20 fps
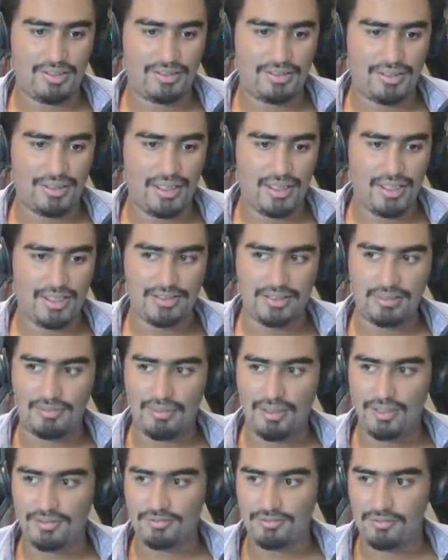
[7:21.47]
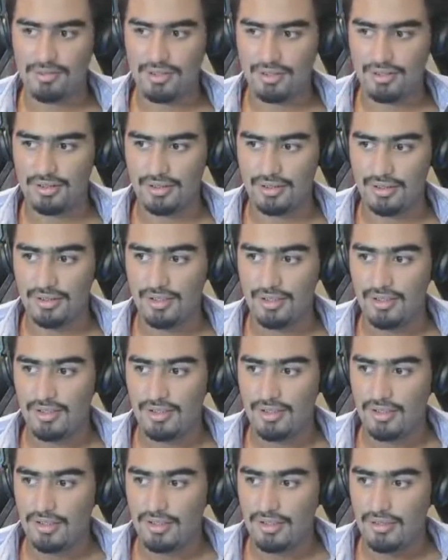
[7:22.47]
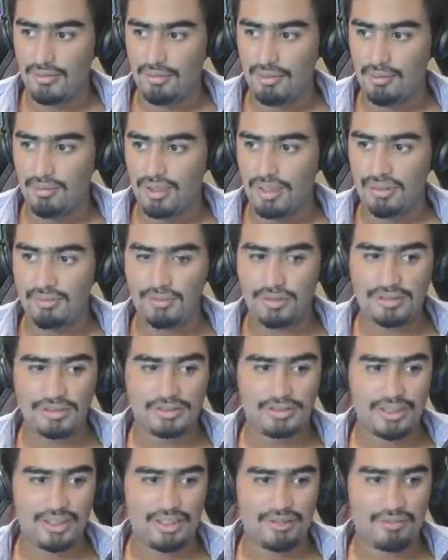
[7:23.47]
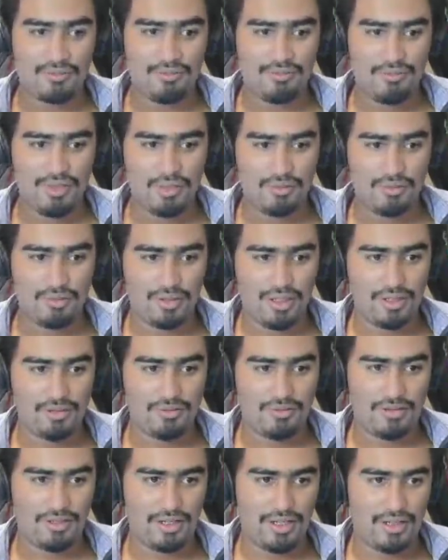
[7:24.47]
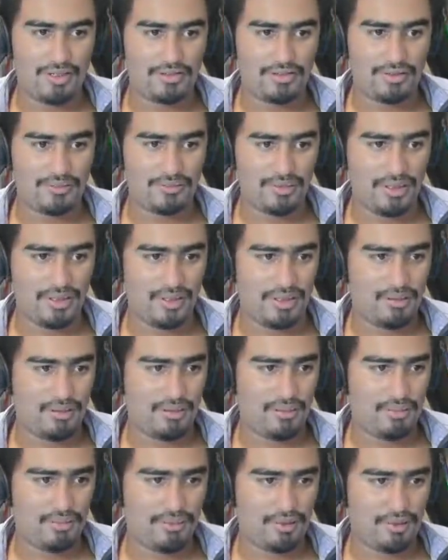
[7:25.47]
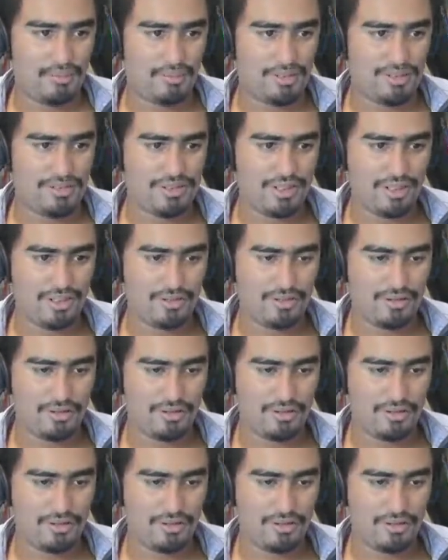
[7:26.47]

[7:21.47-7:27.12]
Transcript: te hace más fuerte. Me voy a almorzar, vuelvo en un rato, ¿vale? Provechito,